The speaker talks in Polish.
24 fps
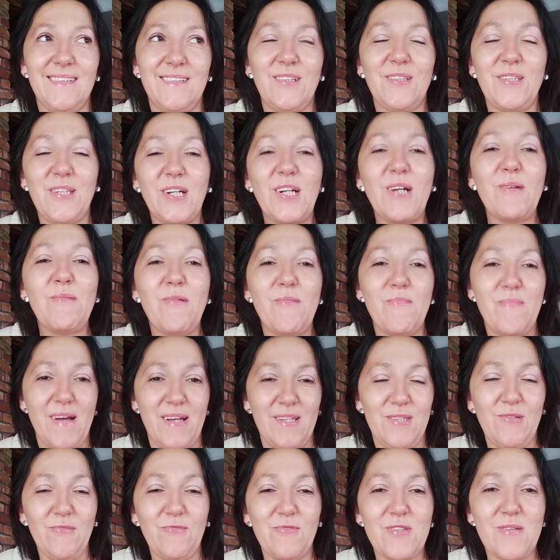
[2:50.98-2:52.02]
do tego
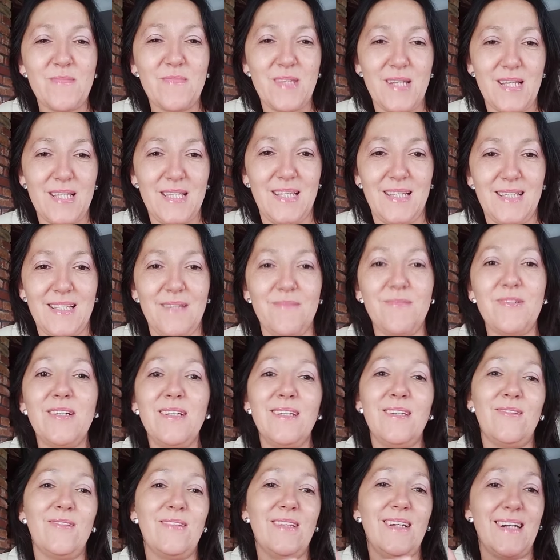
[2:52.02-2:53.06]
momentu, w którym teraz jestem,
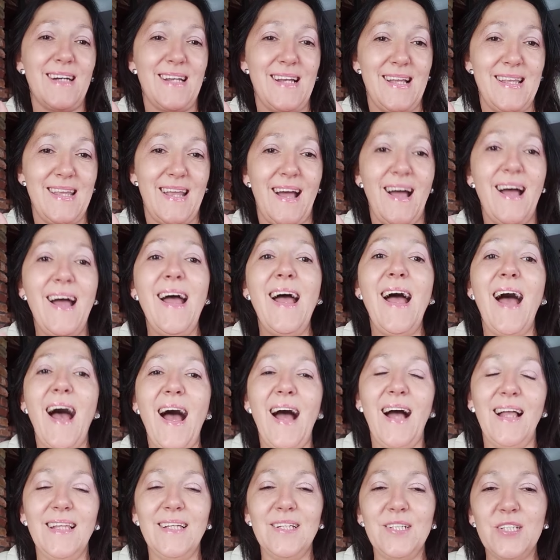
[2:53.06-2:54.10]
czyli do nagrania.
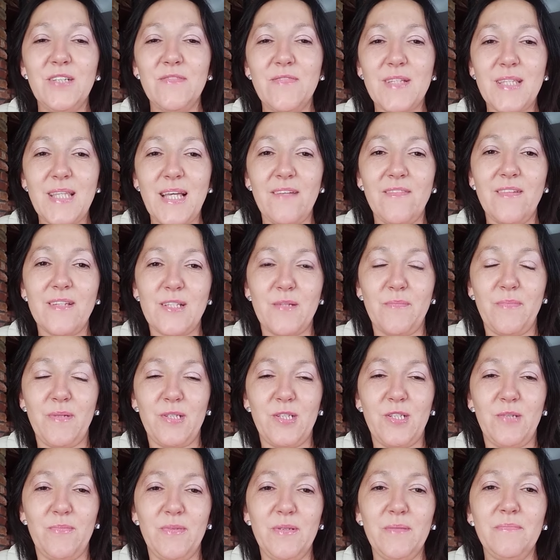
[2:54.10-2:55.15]
Ale czy wstawię,
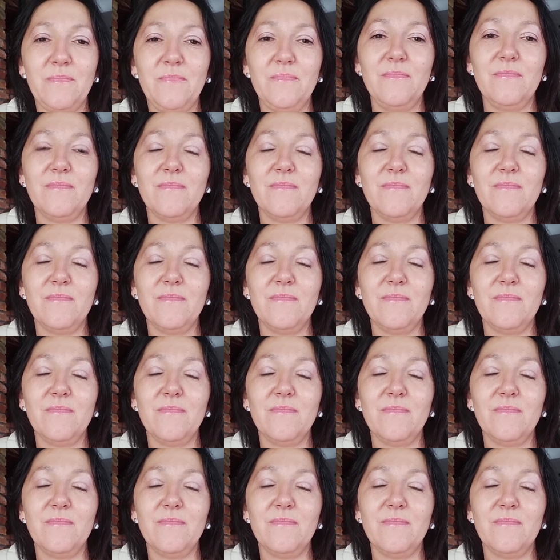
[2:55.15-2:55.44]
zobaczymy.